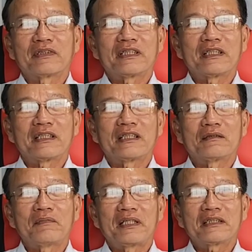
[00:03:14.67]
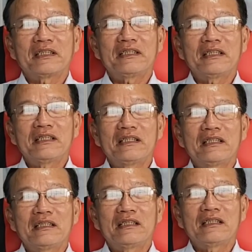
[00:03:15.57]
về bên cái
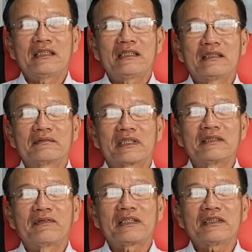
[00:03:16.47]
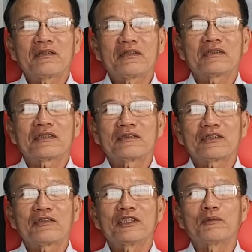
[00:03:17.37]
uh, tư vấn cho cho
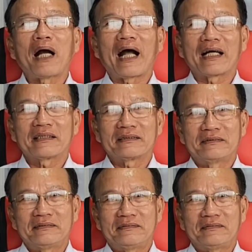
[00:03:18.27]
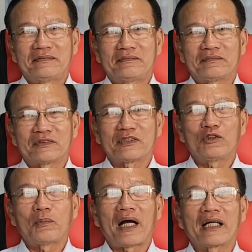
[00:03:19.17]
cho người bạn dạ
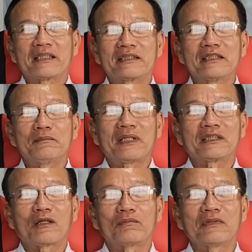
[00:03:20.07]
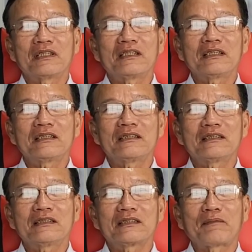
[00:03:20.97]
người bạn ngày xưa mình cũng
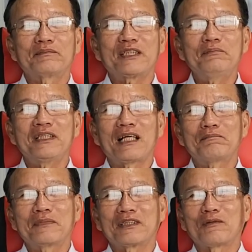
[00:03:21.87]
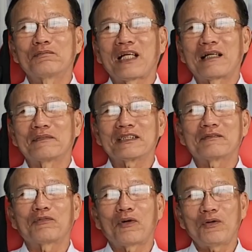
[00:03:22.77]
uh, năm 95 mình cũng làm ở
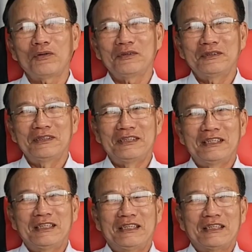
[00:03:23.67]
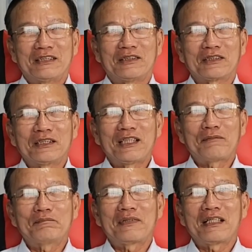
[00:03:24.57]
thành phố Dạ. dạ rồi tới
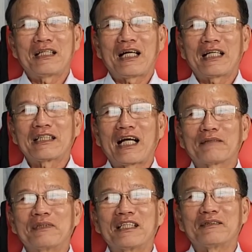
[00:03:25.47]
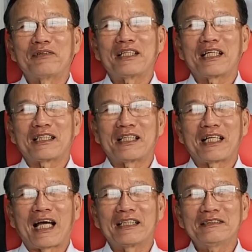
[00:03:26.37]
năm 2000 ờ, mình lại về lại Đà
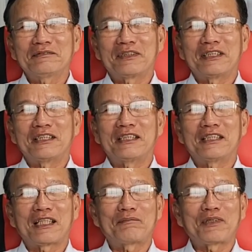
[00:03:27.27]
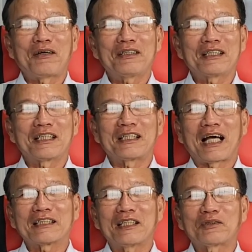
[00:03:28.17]
Nẵng vì năm đó là Đà
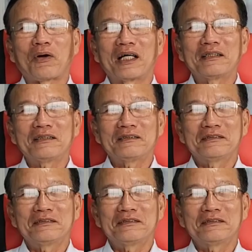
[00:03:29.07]
Nẵng giải tỏa đó